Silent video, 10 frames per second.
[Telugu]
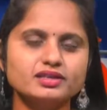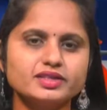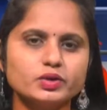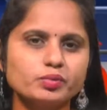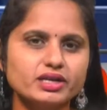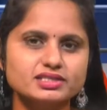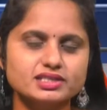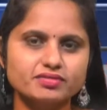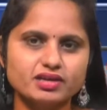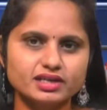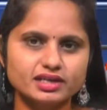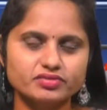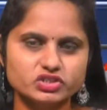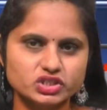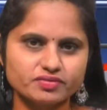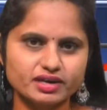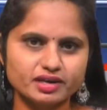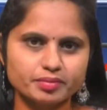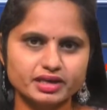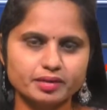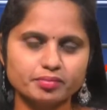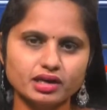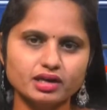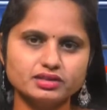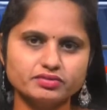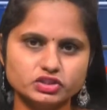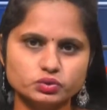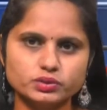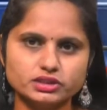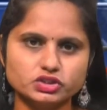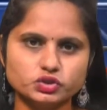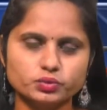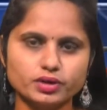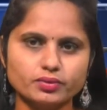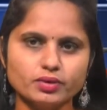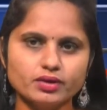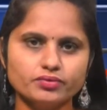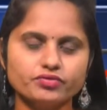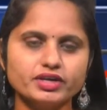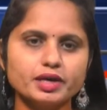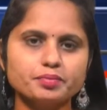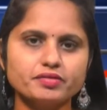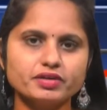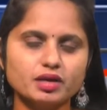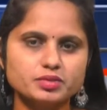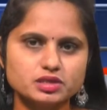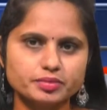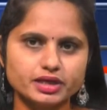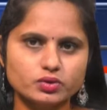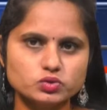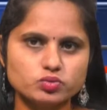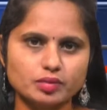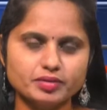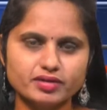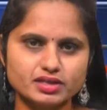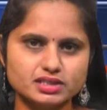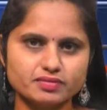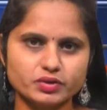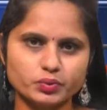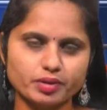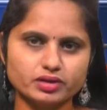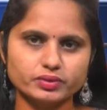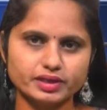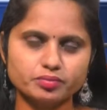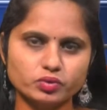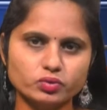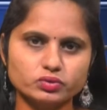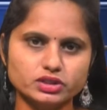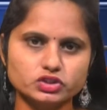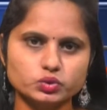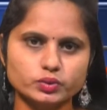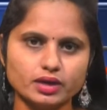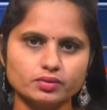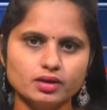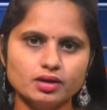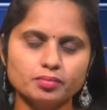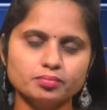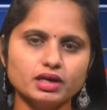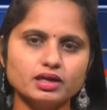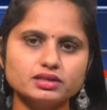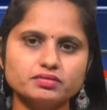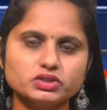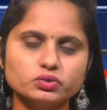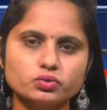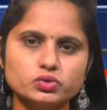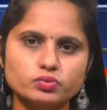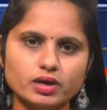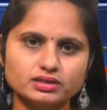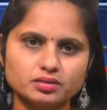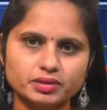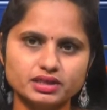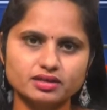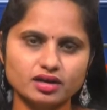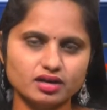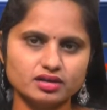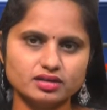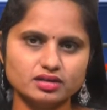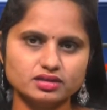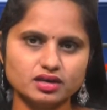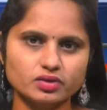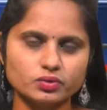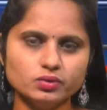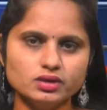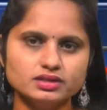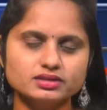ఇక తిరుమల శ్రీవారిని విజయవాడ ఎమ్మెల్యే మల్లాది విష్ణు దర్శించుకున్నారు వీఐపీ విరామ సమయంలో స్వామివారి సేవలో పాల్గొని మొక్కులు తీర్చుకున్నారు మల్లాది విష్ణుకు స్వాగతం పలికిన ఆలయ అధికారులు